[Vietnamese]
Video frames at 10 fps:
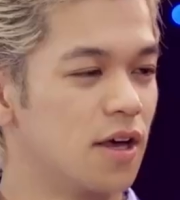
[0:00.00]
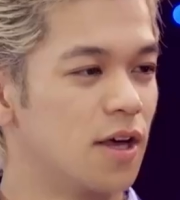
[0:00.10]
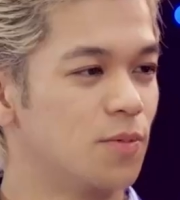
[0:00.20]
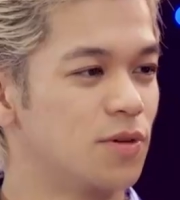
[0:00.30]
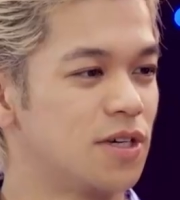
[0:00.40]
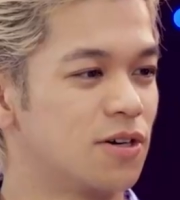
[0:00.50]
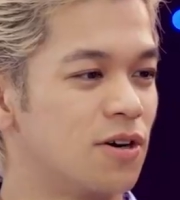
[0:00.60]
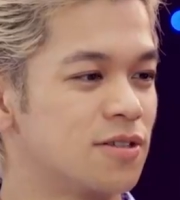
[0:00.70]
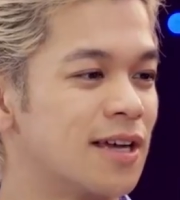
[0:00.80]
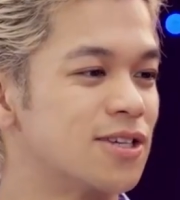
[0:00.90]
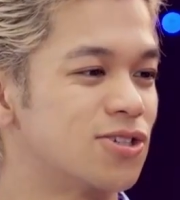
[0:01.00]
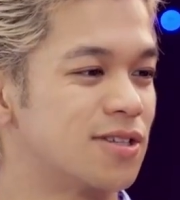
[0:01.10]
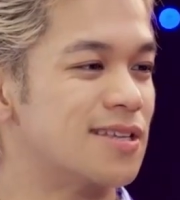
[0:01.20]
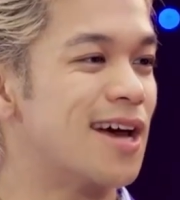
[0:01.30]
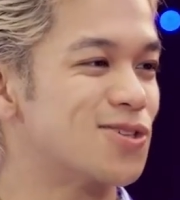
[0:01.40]
Mà chị có dành
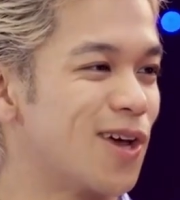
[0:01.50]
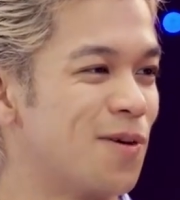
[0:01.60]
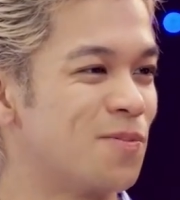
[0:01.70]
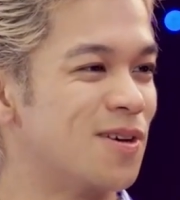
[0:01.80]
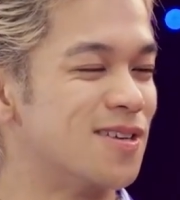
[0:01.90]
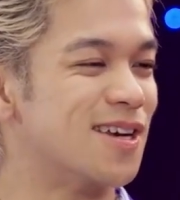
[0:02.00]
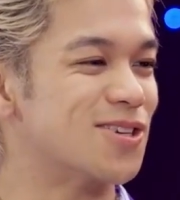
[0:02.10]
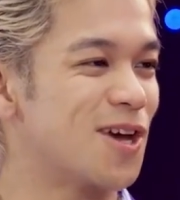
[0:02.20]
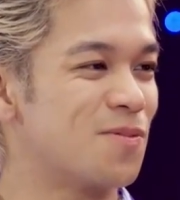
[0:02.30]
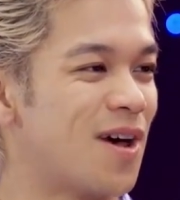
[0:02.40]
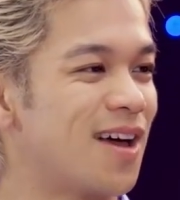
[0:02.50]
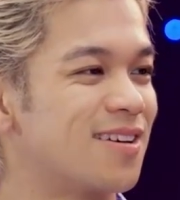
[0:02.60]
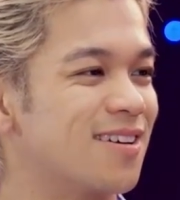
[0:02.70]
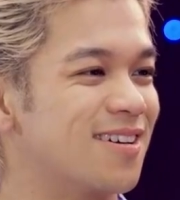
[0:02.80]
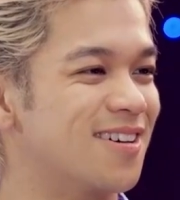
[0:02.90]
thời gian cho em để dạy cho em hát
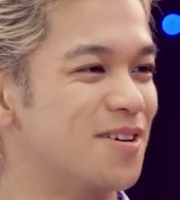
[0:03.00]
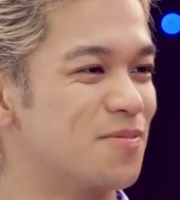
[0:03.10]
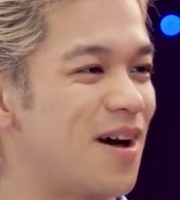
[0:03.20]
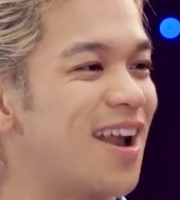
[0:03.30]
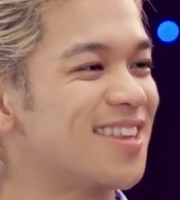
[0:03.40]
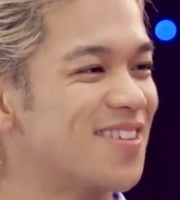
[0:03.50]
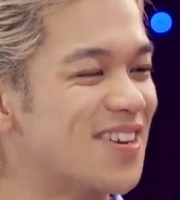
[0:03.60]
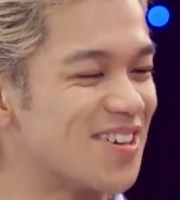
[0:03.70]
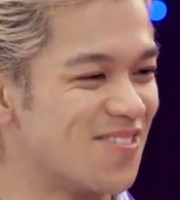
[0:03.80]
uh, ballad tiếng Việt được không